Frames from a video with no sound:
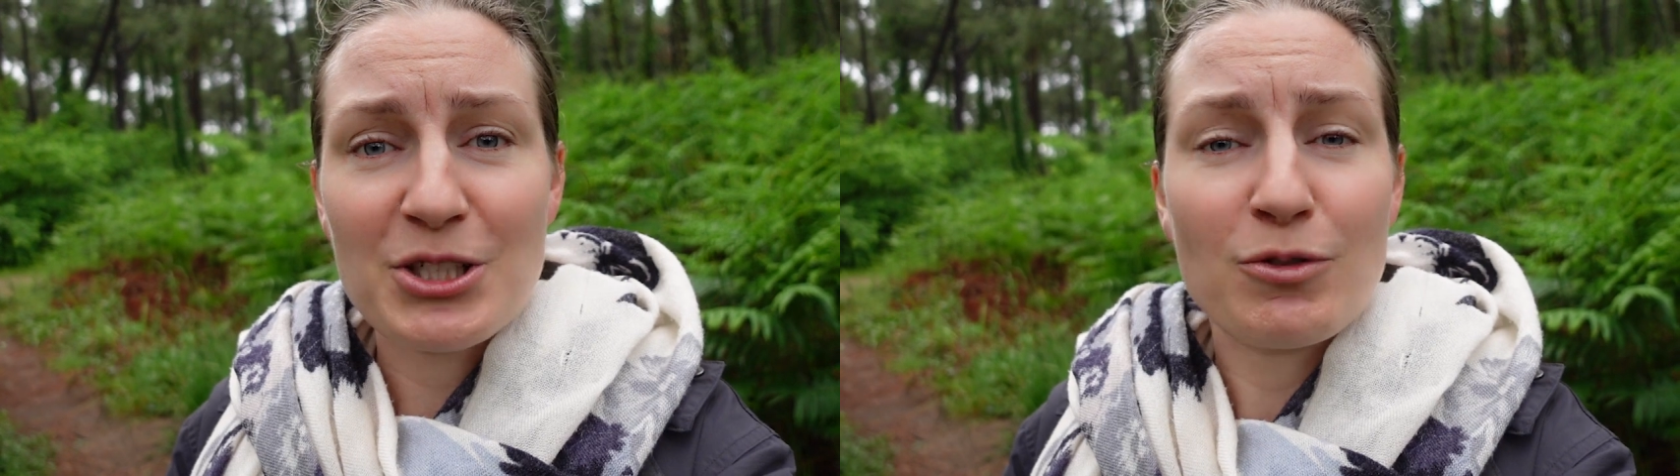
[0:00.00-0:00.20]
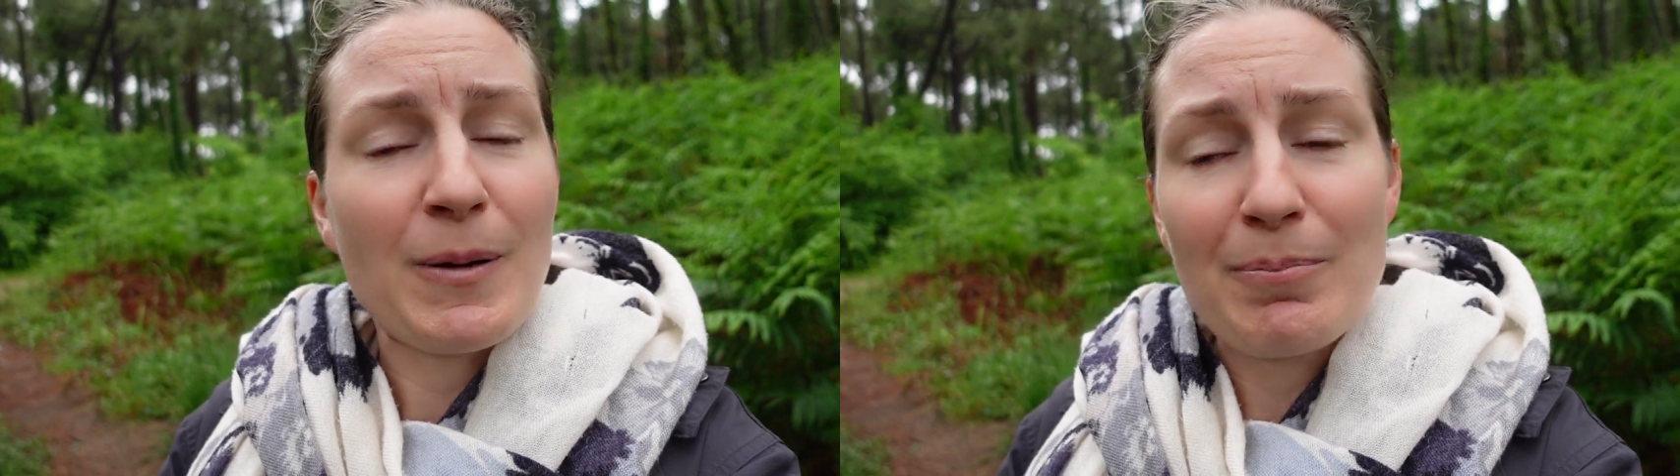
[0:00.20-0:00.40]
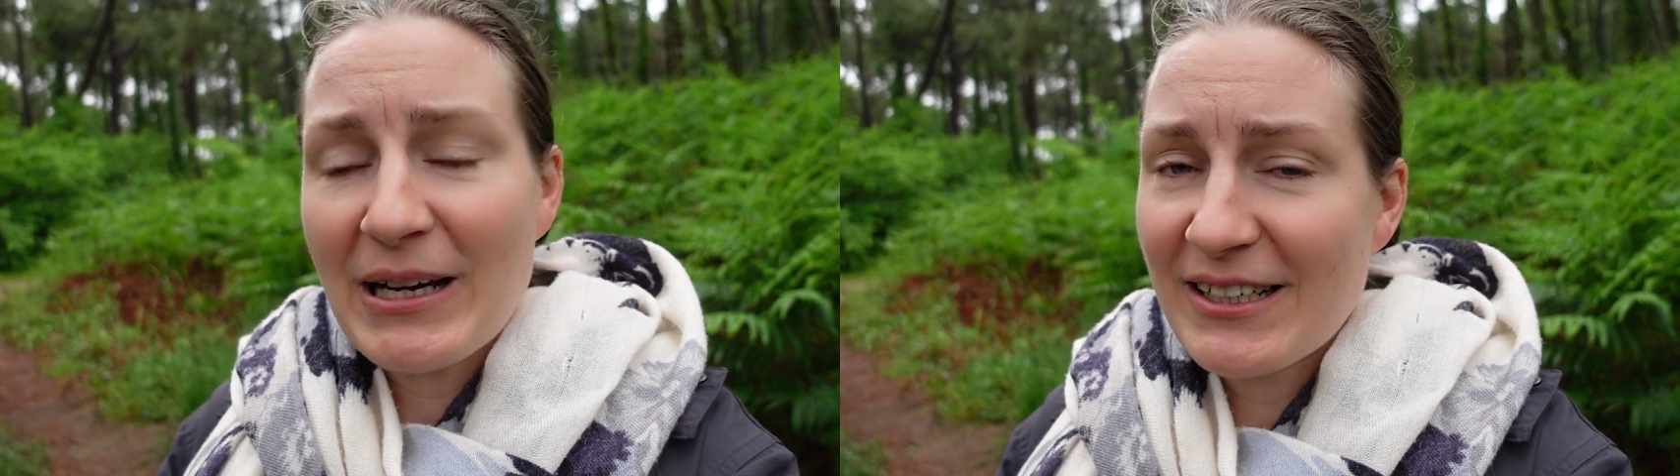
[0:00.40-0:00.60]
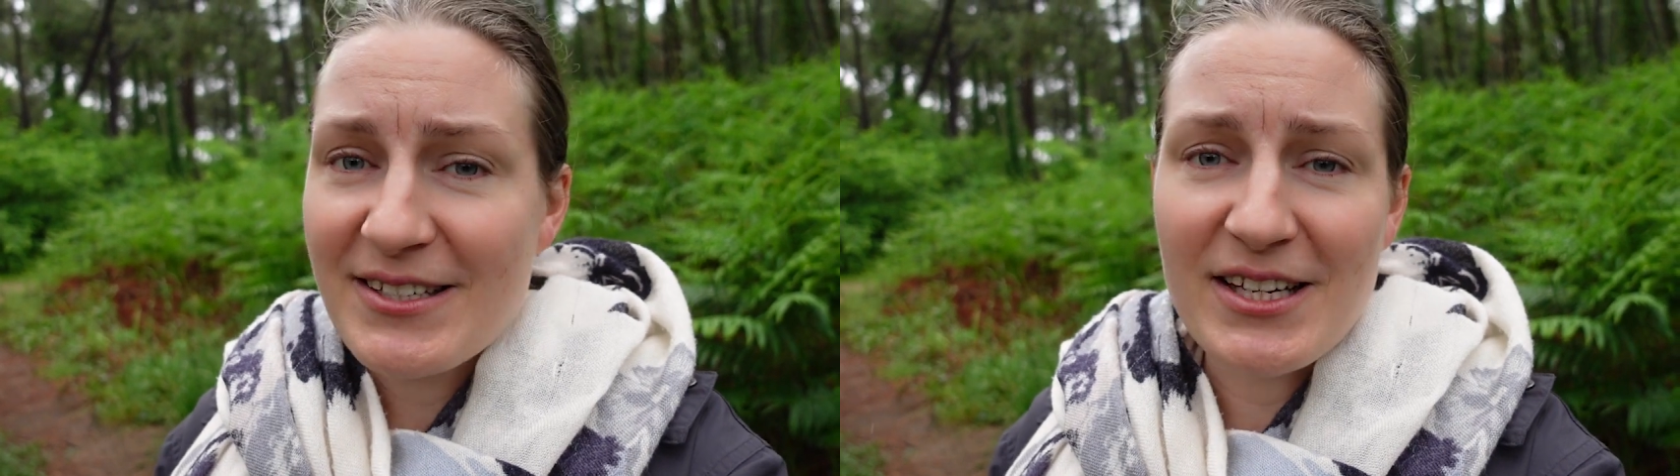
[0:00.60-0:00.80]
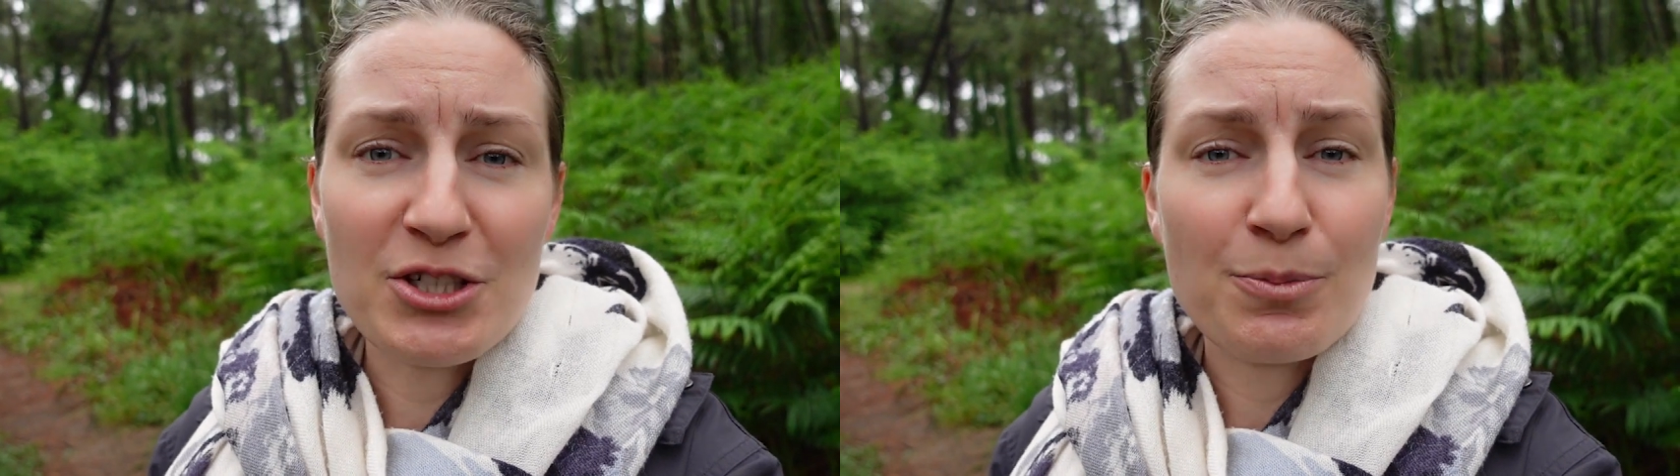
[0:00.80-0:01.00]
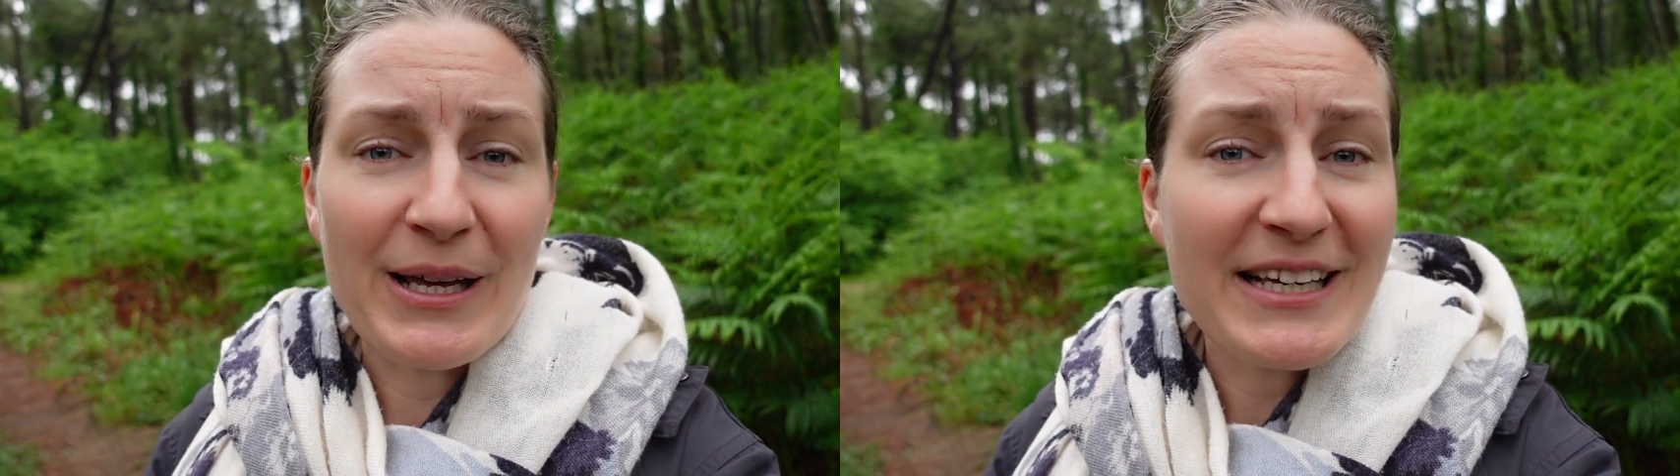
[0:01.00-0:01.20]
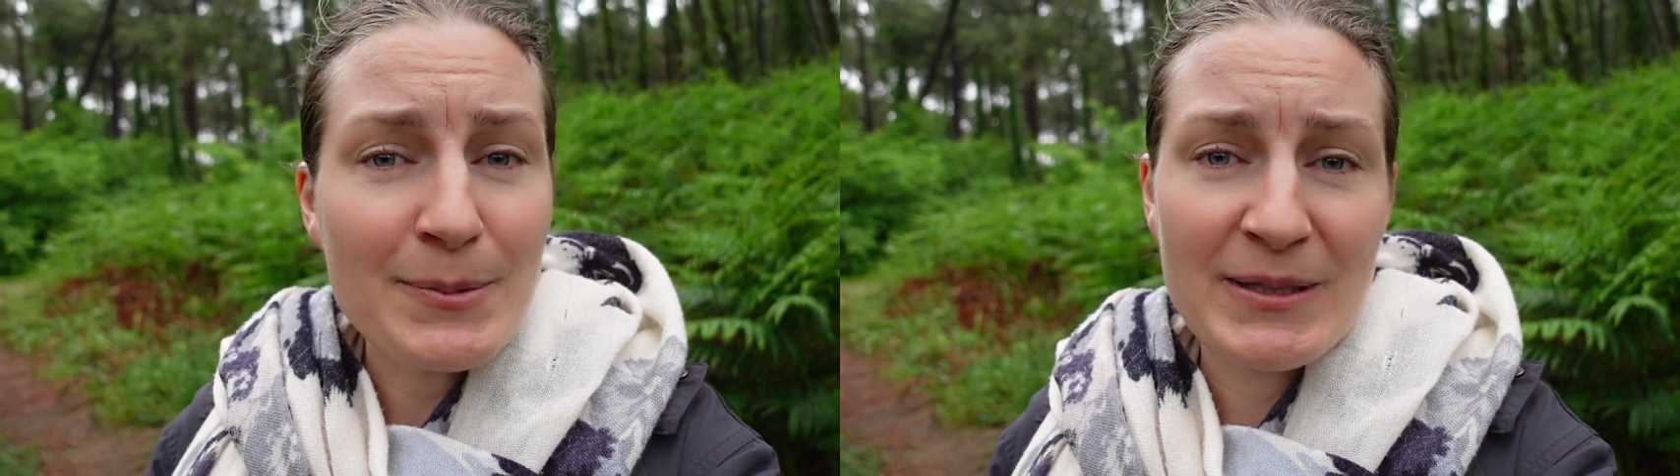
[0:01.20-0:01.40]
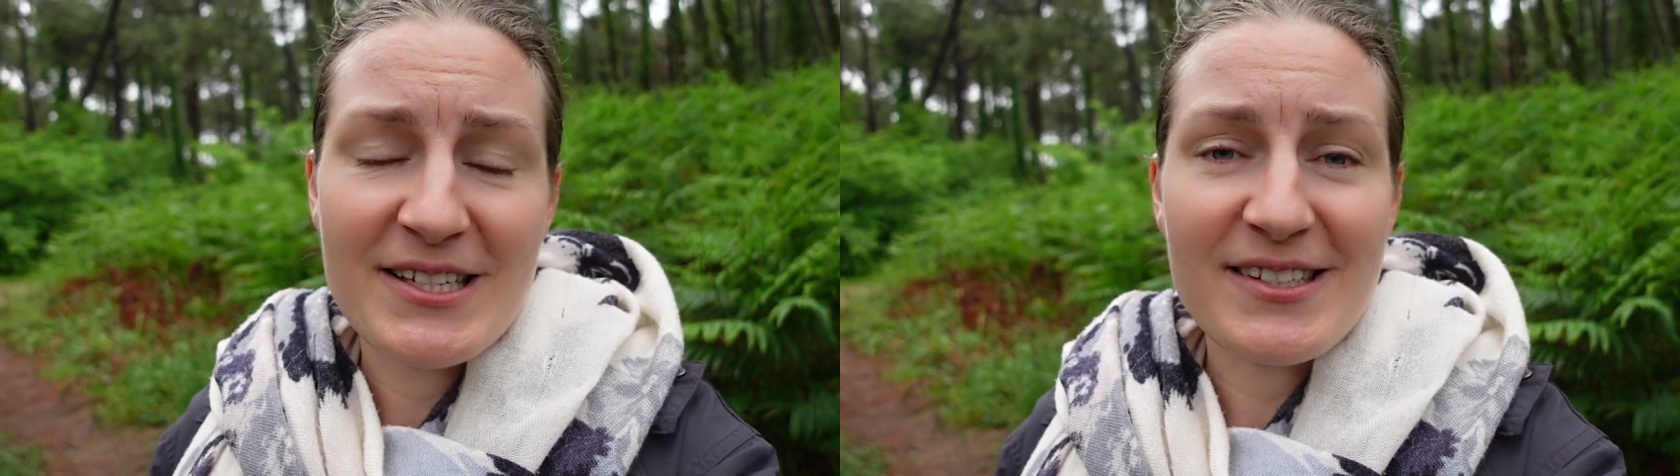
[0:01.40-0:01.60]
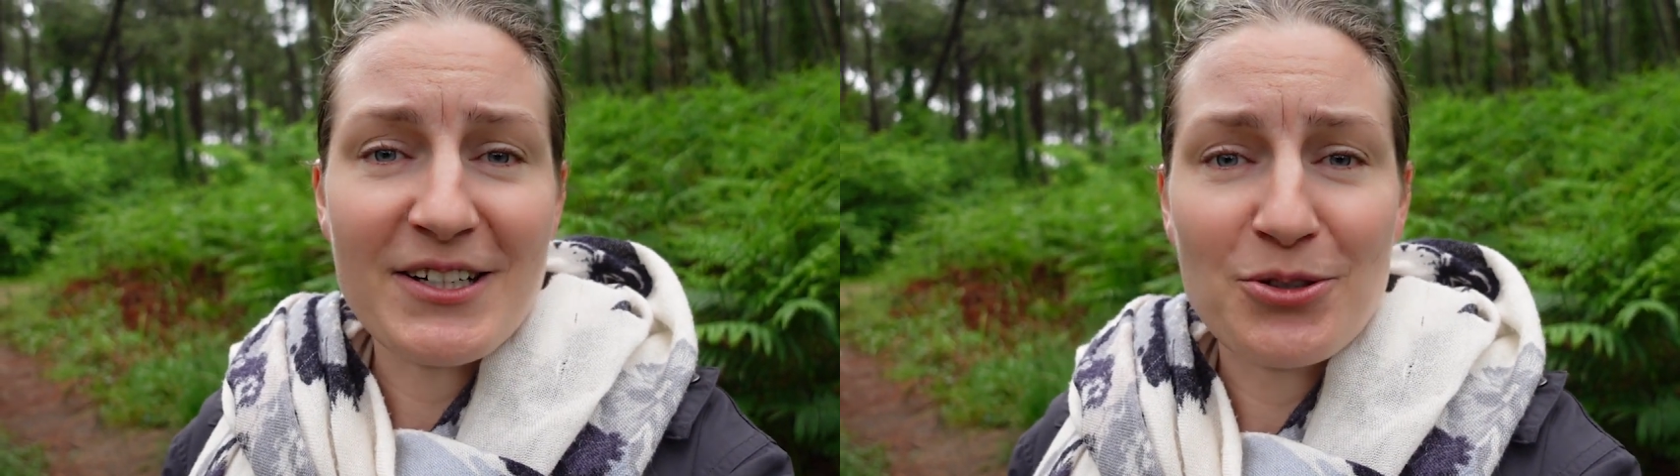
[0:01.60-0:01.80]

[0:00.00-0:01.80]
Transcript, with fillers: Je ne veux pas bâcler ça, je ne veux pas expédier ça.